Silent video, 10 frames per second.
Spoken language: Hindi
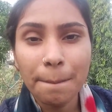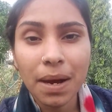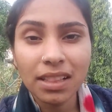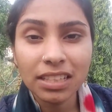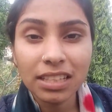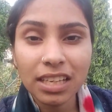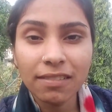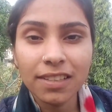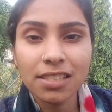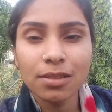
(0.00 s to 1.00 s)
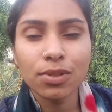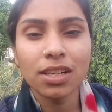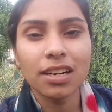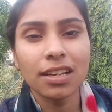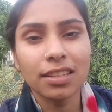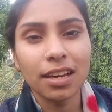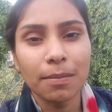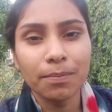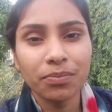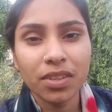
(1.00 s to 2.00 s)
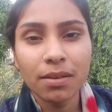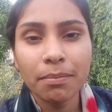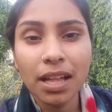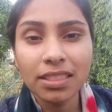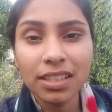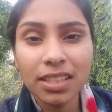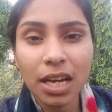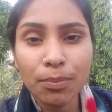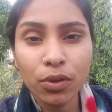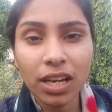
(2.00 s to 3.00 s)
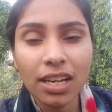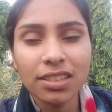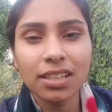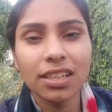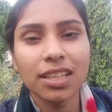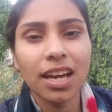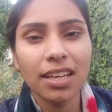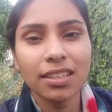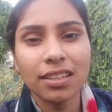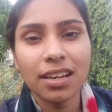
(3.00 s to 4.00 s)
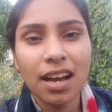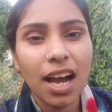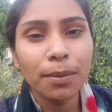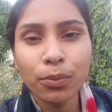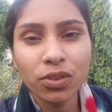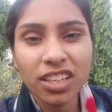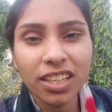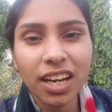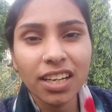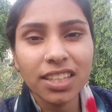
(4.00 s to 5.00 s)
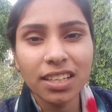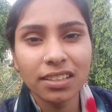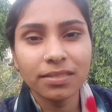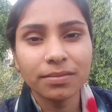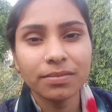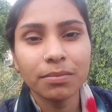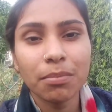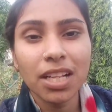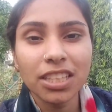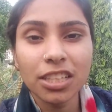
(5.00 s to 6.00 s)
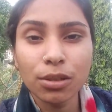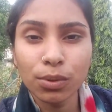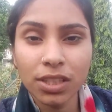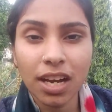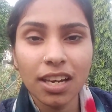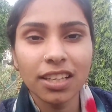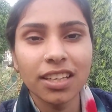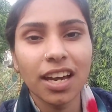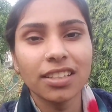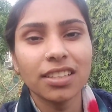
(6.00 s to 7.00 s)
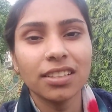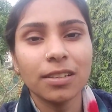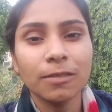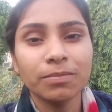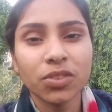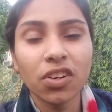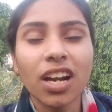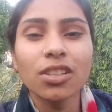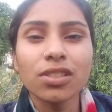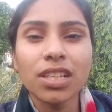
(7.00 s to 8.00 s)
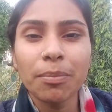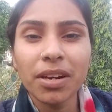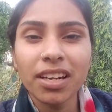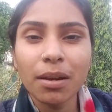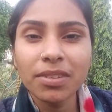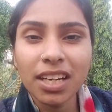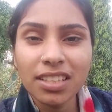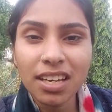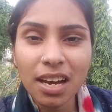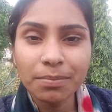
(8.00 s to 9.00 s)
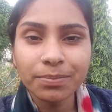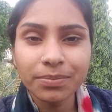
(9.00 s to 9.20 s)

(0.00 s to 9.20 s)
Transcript: मालती दी के वजह से उछल रहे थे आप मालती दी आपको यहाँ तक लेके आई आप खुद नहीं गए थे मालती दी खुद यहाँ लेके आई थी और आज उसका परिणाम क्या दिया आप